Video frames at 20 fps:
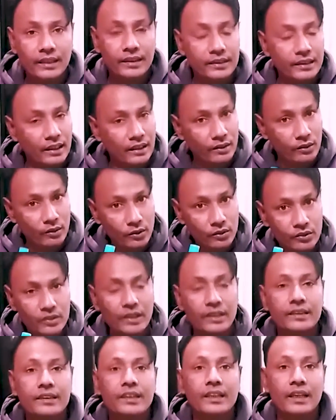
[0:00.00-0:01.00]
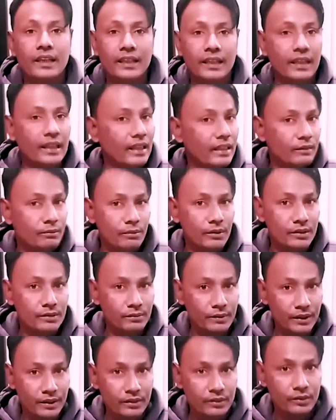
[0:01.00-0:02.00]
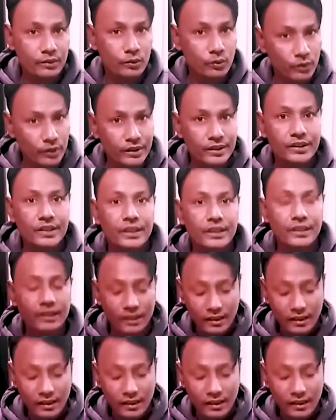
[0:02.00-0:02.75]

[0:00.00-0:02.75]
যারা নন সার্জিক্যালে হেয়ার রিপ্লেসমেন্ট করেছেন